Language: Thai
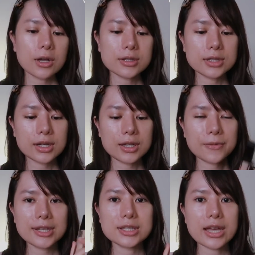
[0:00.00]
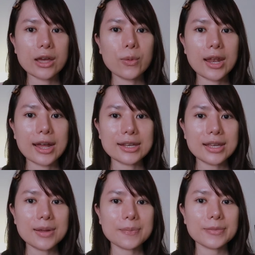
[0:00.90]
เป็นคอนซีลเลอร์ที่ฝ้ายจะใช้เวลา
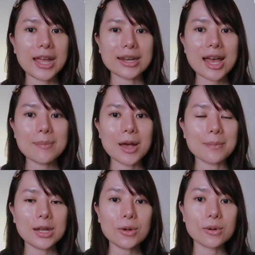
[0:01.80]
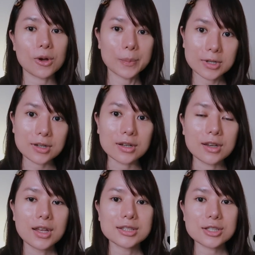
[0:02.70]
ที่แต่งหน้าแบบไม่ลงรองพื้น
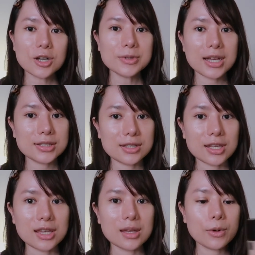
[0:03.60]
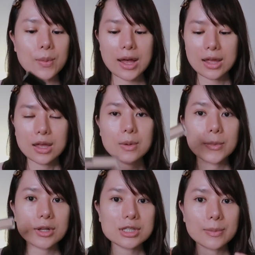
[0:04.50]
จะชอบใช้สิ่งนี้เพราะว่า
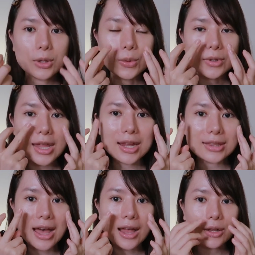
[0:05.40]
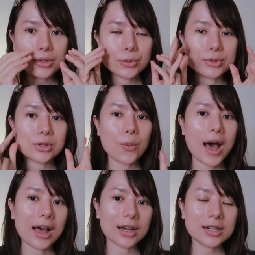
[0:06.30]
มันก็จะมาลงใต้ตาแล้วก็จะดูส
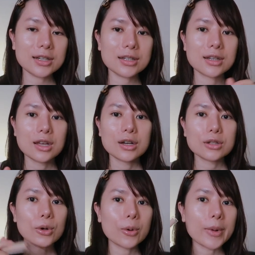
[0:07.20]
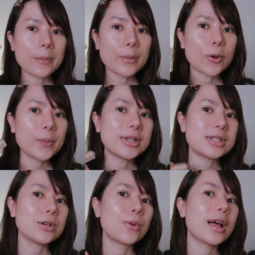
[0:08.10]
ว่างขึ้นลงแบบปกปิด
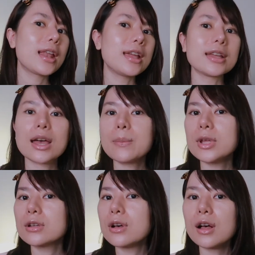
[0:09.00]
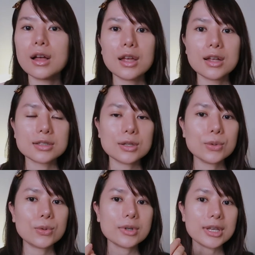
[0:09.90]
สิวอะไรอย่างเงี้ยมันก็จะ
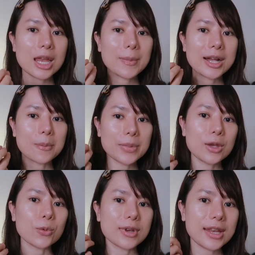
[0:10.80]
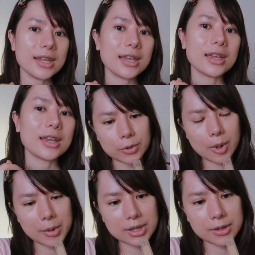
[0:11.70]
ดูเนียนไปกับผิวได้ดีเพราะ
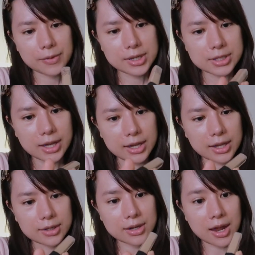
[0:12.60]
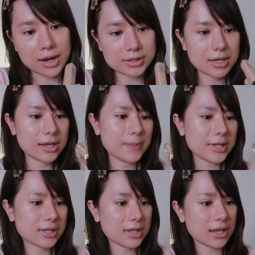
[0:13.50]
ว่าบางทีฝ้ายใช้ เอ็น เอ เอส อันนี้เป็
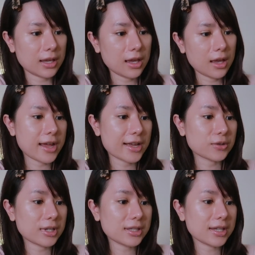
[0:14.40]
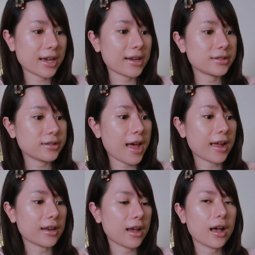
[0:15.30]
นสี เอ็น เอ เอส ตัวนี้สีคัสตา
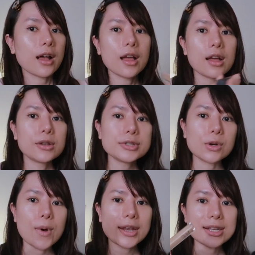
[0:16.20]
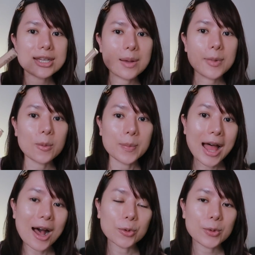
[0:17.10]
ร์ดนะคะรู้สึกว่าถ้าใช้เป
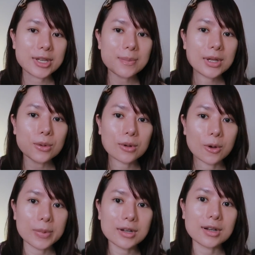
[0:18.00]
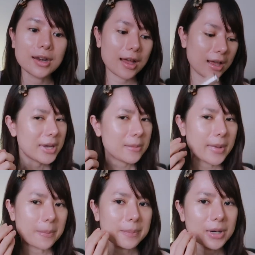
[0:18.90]
ล่าๆโดยที่ไม่ลงรองพื้นอะมัน
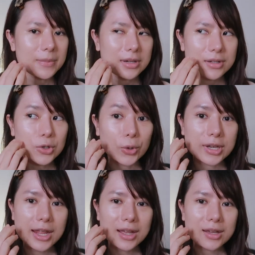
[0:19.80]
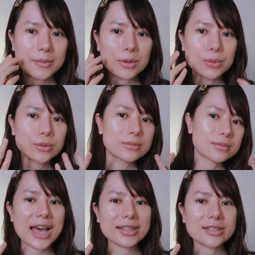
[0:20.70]
แบบเหมือนมันโดดเด้งมันดู
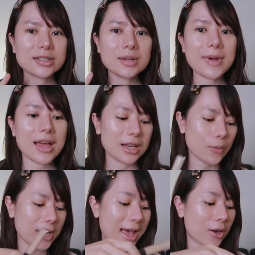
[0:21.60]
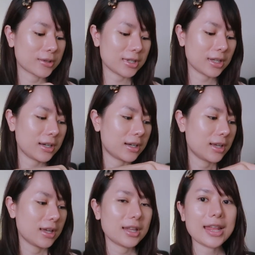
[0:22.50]
ชัดขึ้นมาเลยว่าทาคอนซีลเลอร์
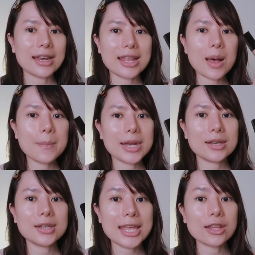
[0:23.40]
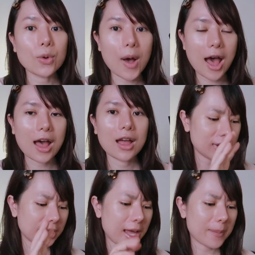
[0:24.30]
แต่เนี้ยมันเนียนกว่าอัน
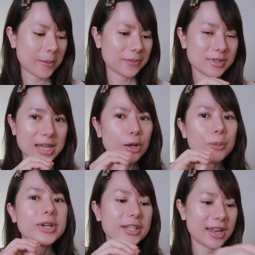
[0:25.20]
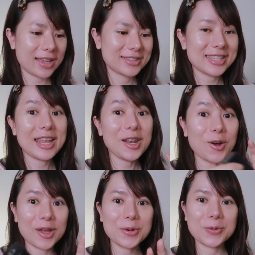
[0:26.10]
นี้แต่งแบบใช้รองพื้นก็ได้จะได้ล
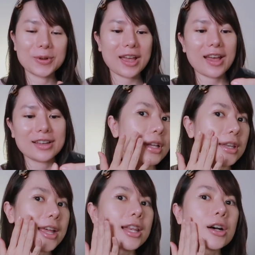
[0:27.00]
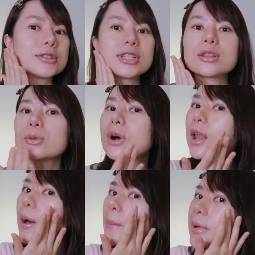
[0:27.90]
องให้ดูนะคะกันแดดเราเซตตัว
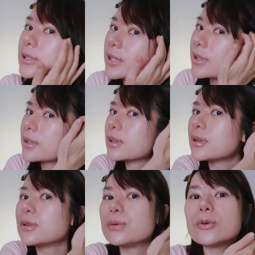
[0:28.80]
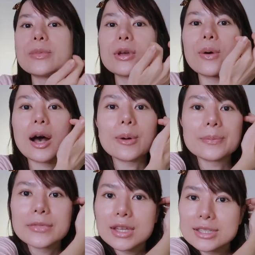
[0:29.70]
แล้วมันจะดูมีความ
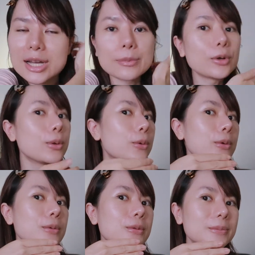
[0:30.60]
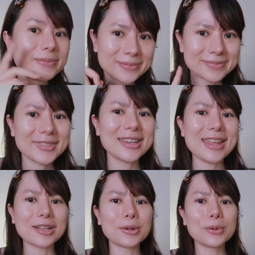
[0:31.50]
ฉ่ำโกลอยู่กัน
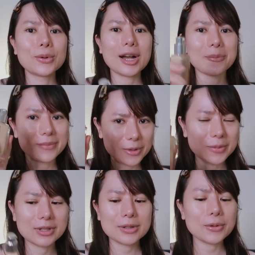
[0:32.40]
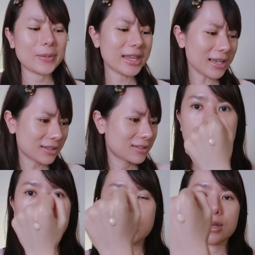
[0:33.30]
แดดโกลกับรองพื้นโกลไปอีก
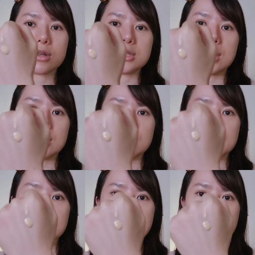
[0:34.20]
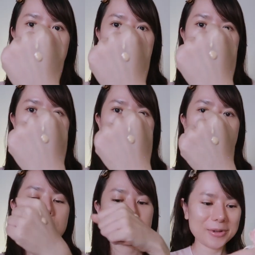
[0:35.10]
นี่ก็จะบีบมาประมาณ
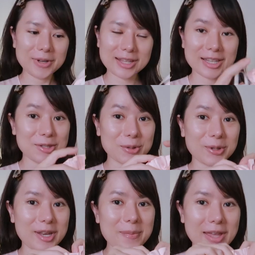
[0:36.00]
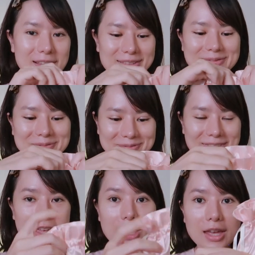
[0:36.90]
นี้เฟเวอร์เรตกระจกหน่อยได้ไหม
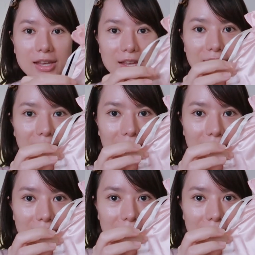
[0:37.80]
นี่นะคะ